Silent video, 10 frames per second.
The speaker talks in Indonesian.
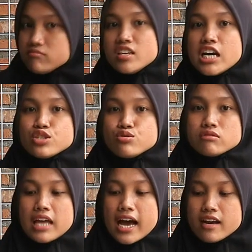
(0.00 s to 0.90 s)
3
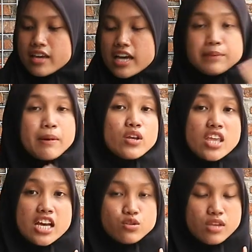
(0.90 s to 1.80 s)
juta ya di
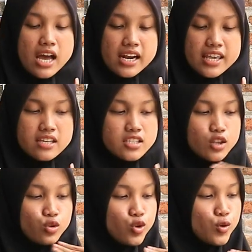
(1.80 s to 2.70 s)
bawah 3 juta alias
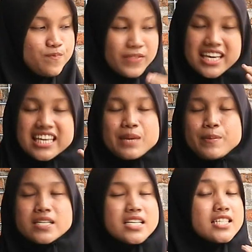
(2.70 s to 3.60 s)
itu ini
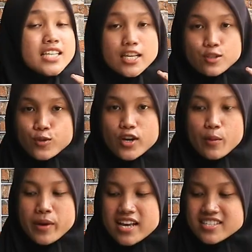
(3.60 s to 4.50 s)
bisa jadi salah satu
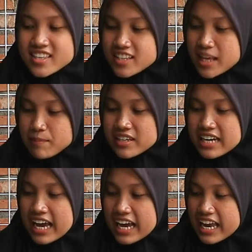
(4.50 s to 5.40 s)
rekomendasi tetap
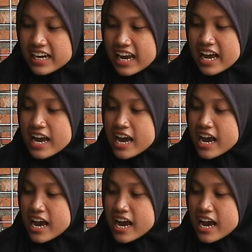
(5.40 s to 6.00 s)
tenang karena